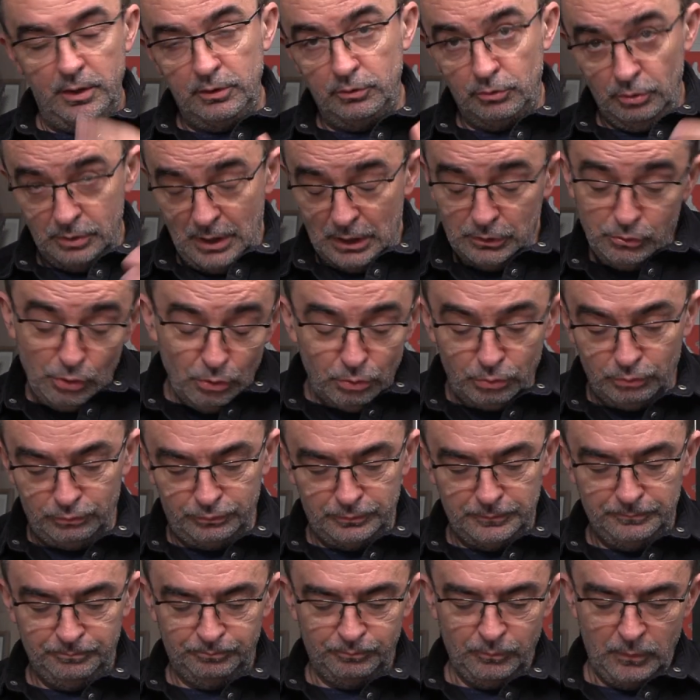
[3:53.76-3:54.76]

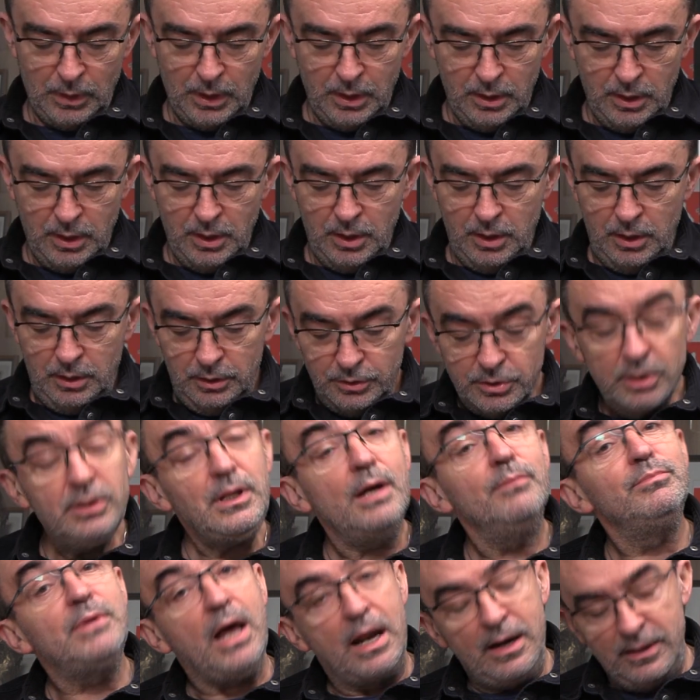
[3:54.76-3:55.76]
donatorów.
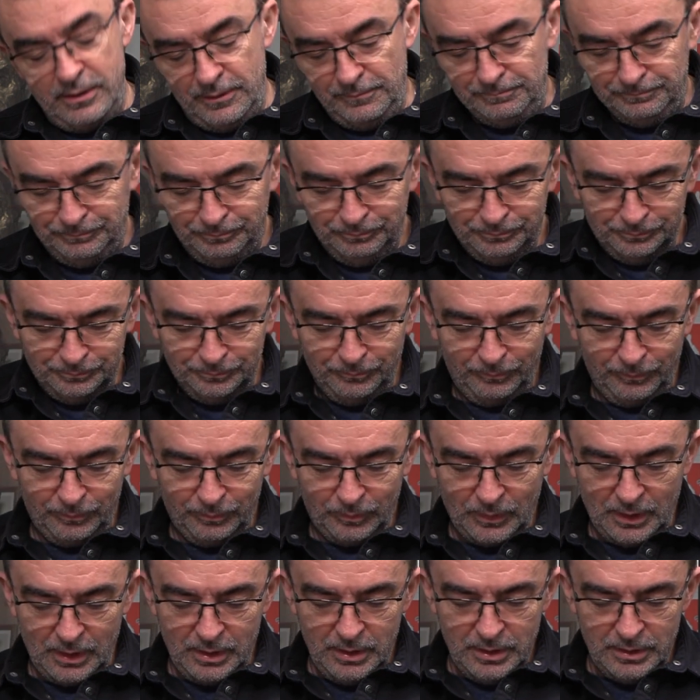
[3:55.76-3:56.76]
Czytam dalej.
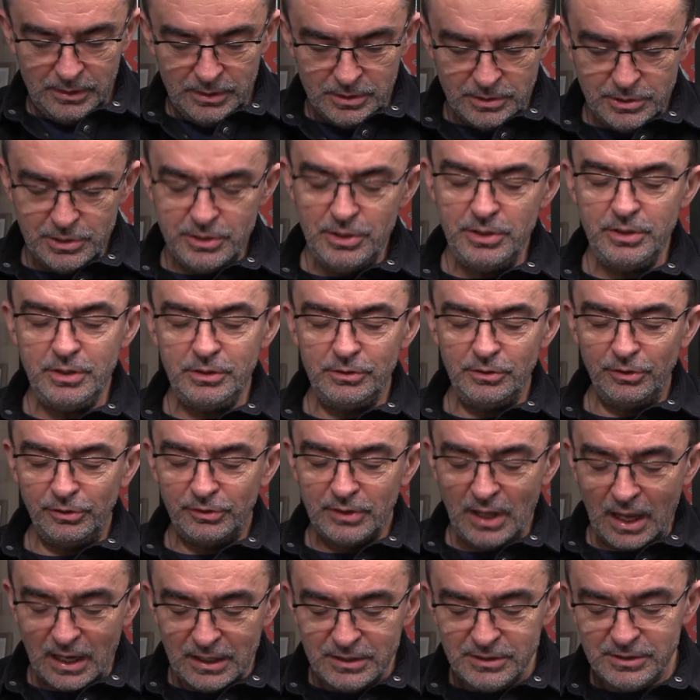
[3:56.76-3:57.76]
Jeśli nie
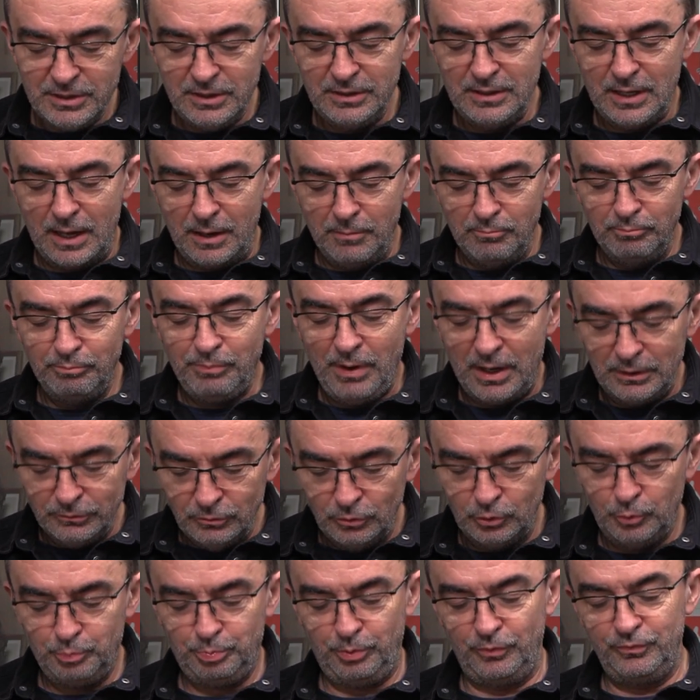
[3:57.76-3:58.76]
dostarczy nam
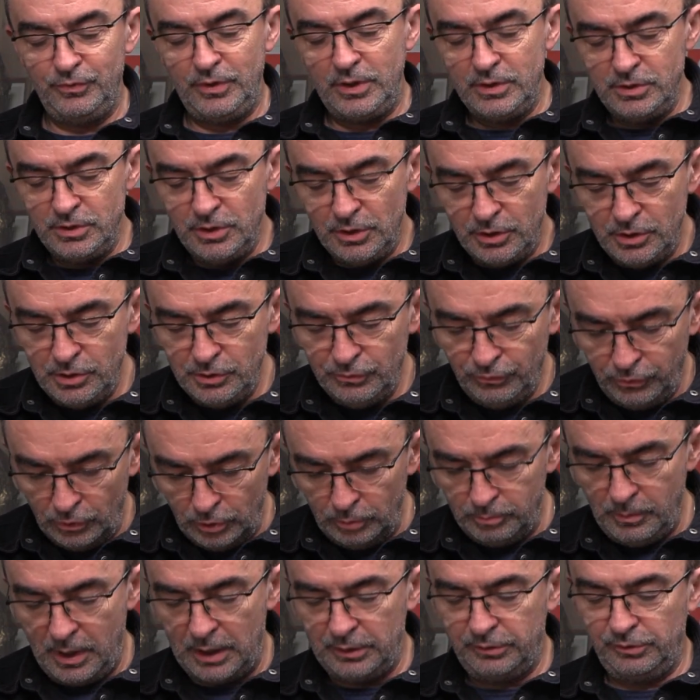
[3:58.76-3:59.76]
Pan odpowiednich
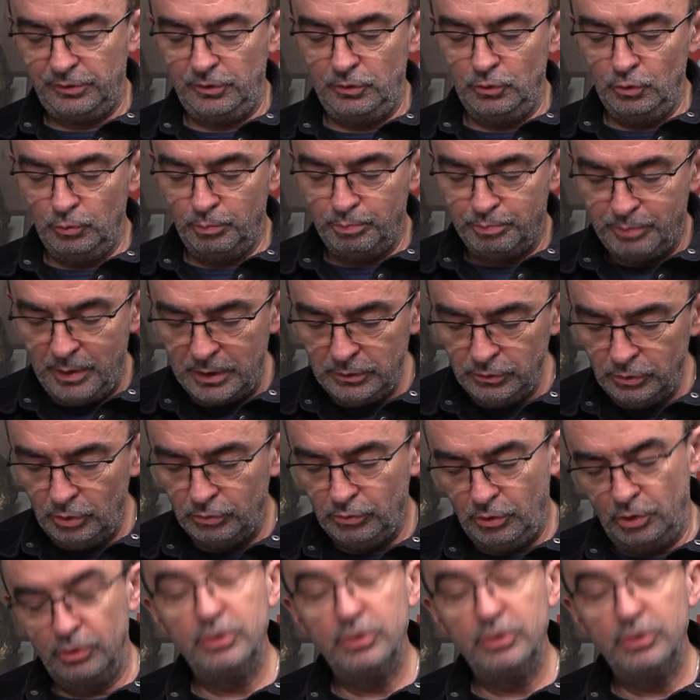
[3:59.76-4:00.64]
informacji lub będą